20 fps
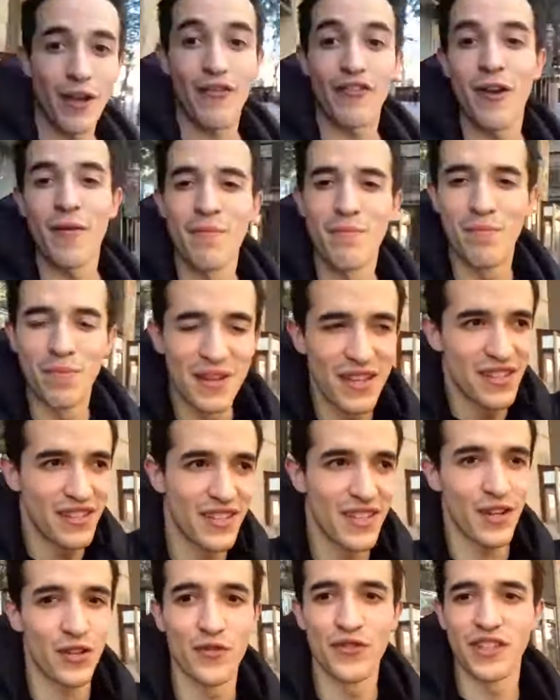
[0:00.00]
Ça fait un
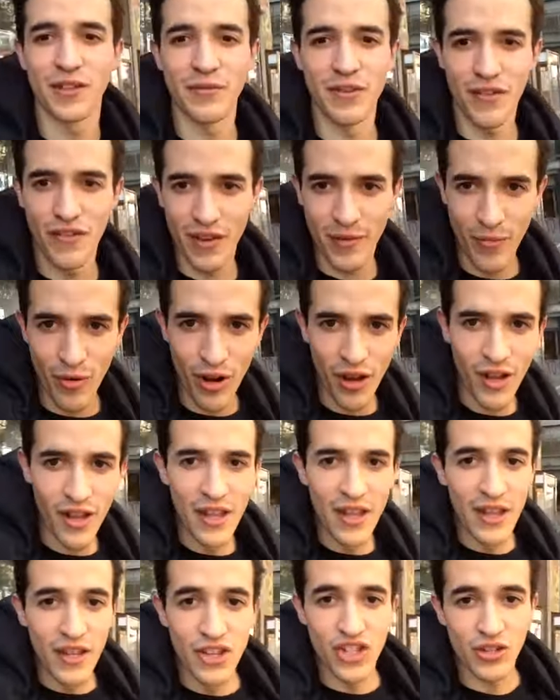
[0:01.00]
plaisir de vous amener avec moi.
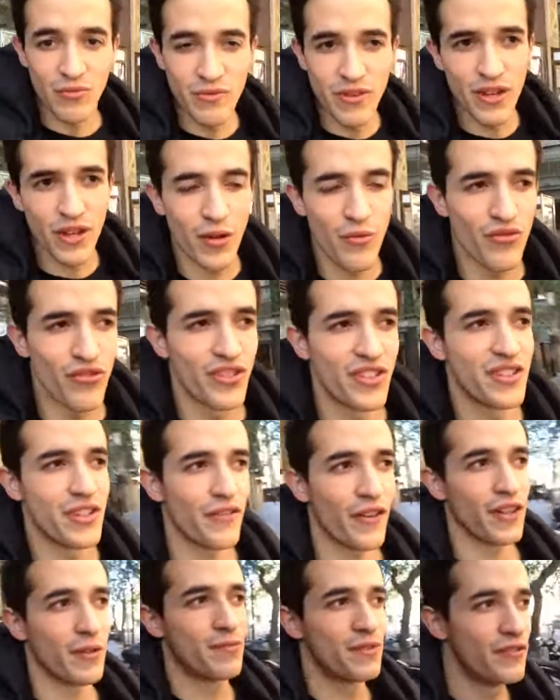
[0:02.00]
J'aime bien, comme je
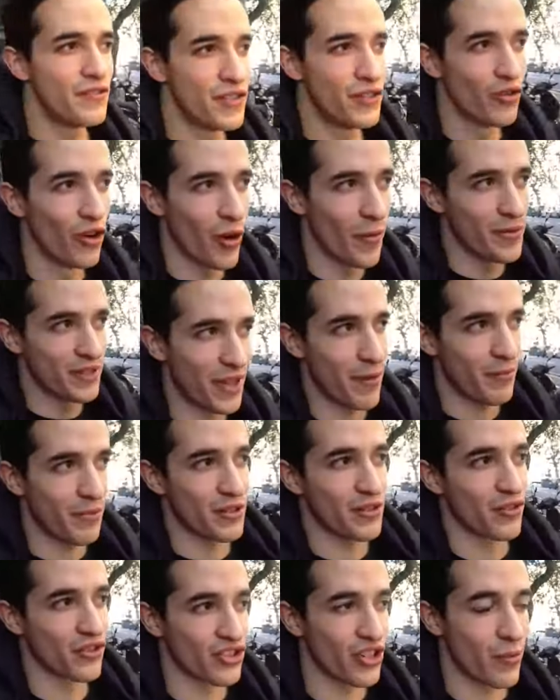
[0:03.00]
disais, faire des petites vidéos comme ça
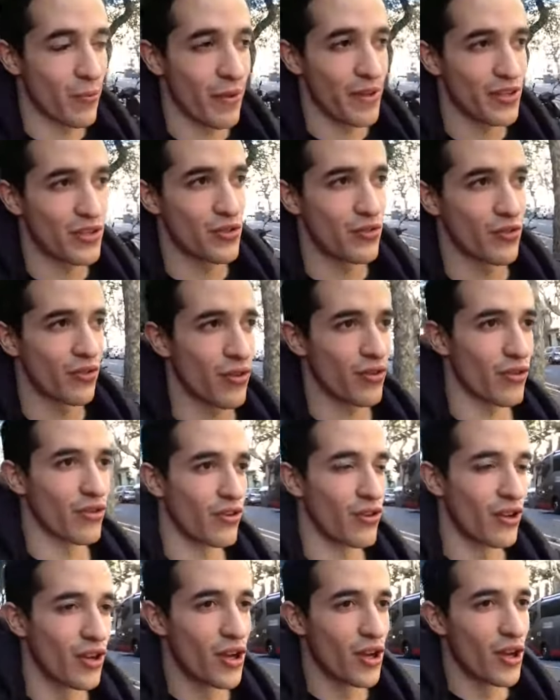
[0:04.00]
parce que j'ai l'impression
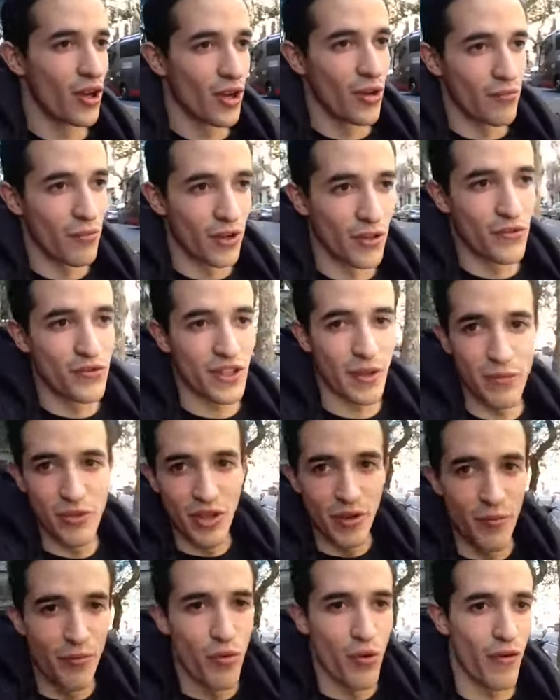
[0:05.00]
que bah, de vous
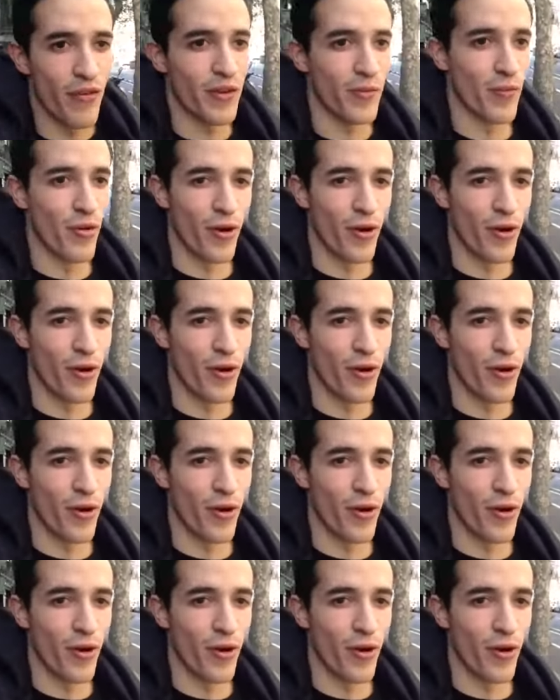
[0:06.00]
amener un peu avec